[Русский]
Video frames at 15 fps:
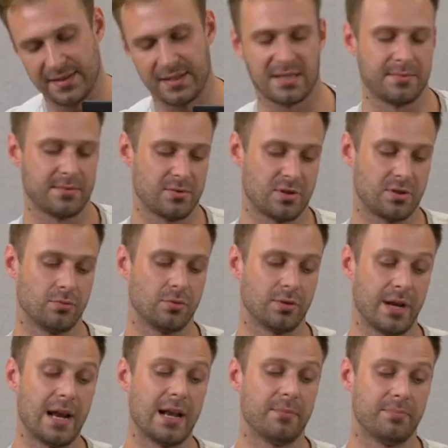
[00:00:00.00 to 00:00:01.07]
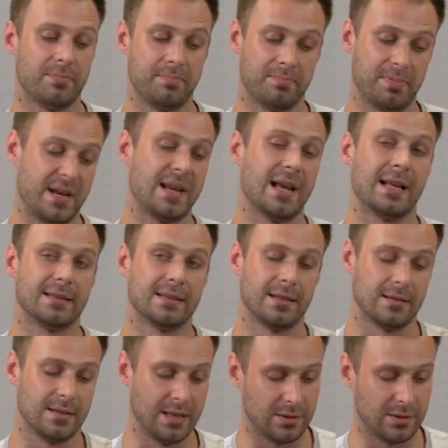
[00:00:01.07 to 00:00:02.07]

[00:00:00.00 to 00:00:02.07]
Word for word: светится, потому что ну, реально приятно.